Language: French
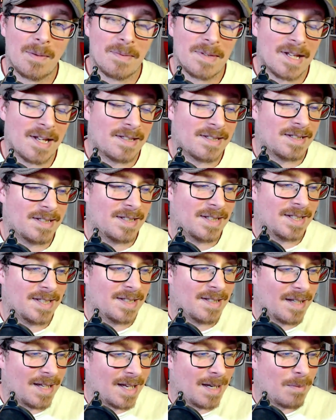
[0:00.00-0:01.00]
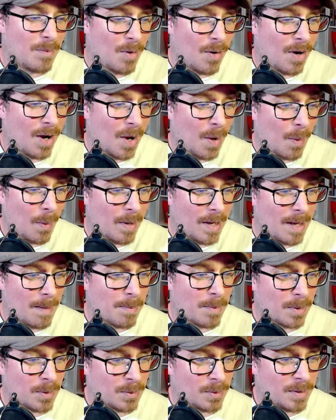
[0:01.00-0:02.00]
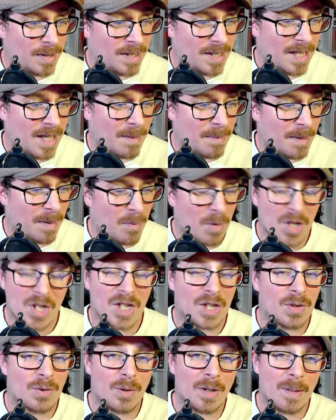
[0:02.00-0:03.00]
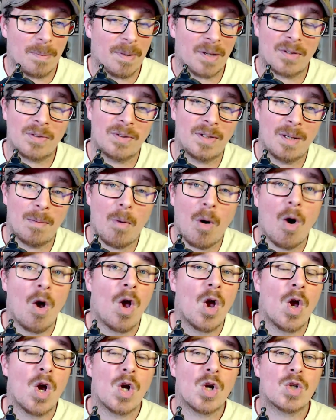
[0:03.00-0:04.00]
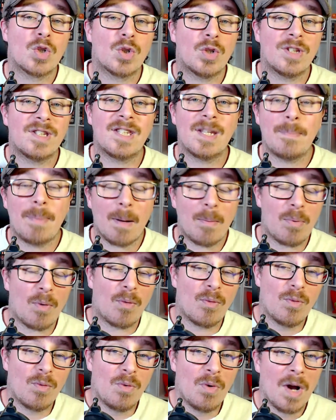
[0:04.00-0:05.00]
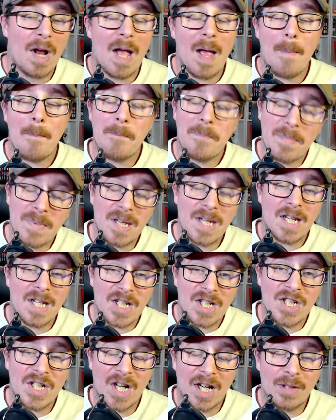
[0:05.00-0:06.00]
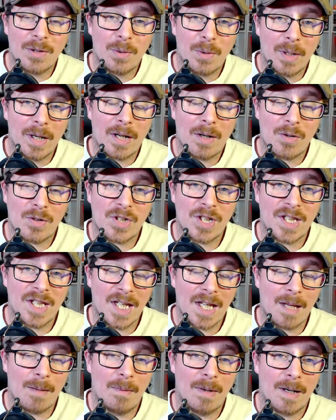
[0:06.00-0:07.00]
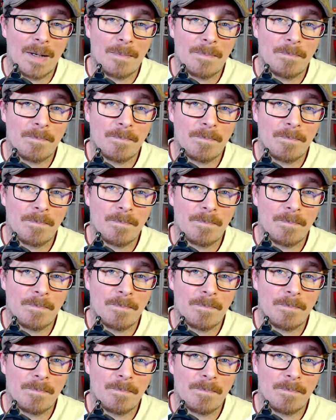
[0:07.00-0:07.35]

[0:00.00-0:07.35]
comme ça, c'était tellement incroyable quand on était gamin. Moi j'adorais personnellement, je ne sais pas pour vous, mais j'adorais quand j'étais gamin.